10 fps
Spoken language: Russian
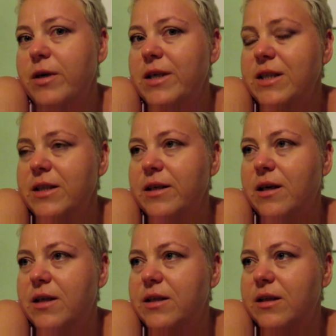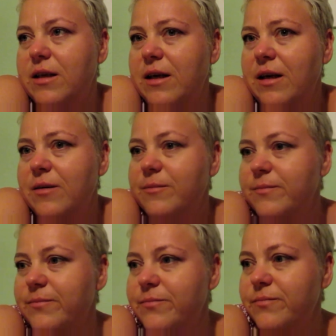в магазин-то ходила, а?
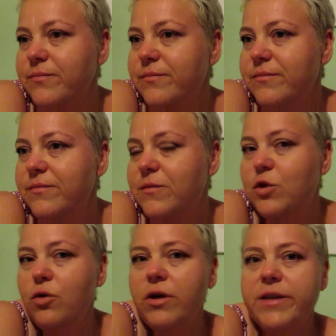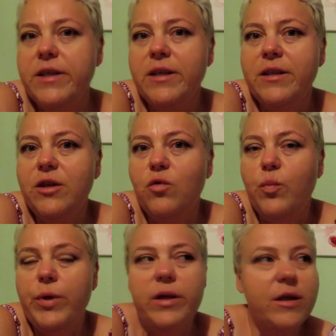Что хотела, не
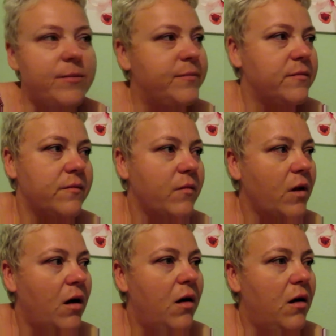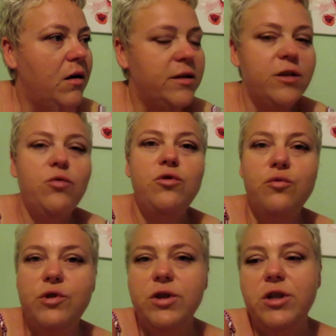купила. Зато
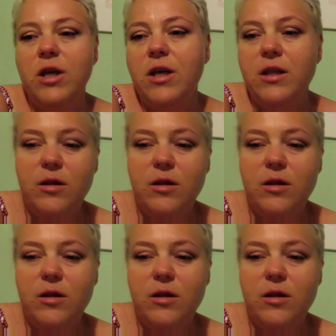Чути Чарли